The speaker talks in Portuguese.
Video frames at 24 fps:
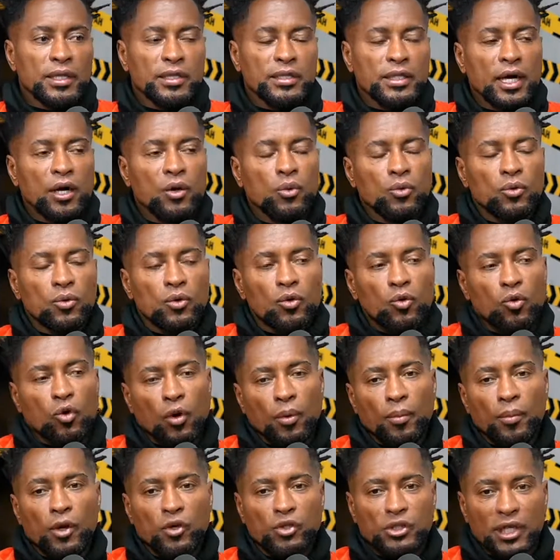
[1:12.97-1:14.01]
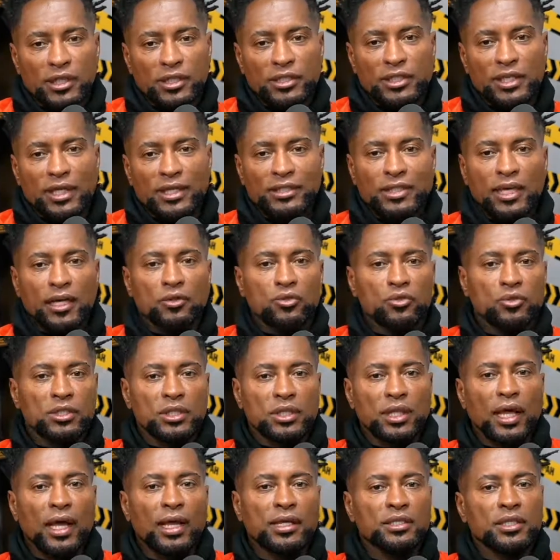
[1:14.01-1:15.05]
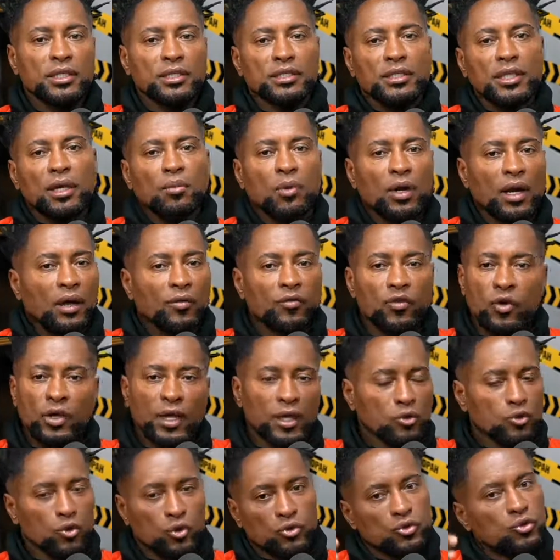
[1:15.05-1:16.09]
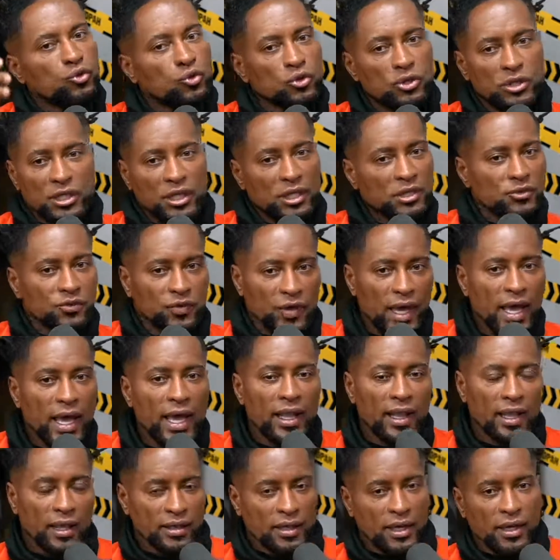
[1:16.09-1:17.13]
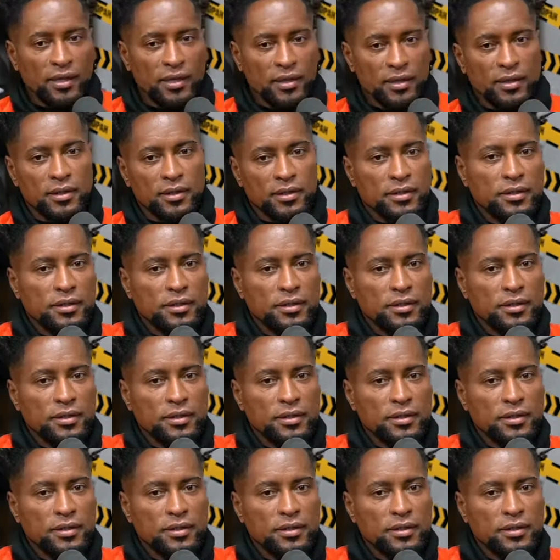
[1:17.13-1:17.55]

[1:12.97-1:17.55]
Então, como eu já tinha saído de lá, a gente namorava, eu ia todos os dias ver ela, né?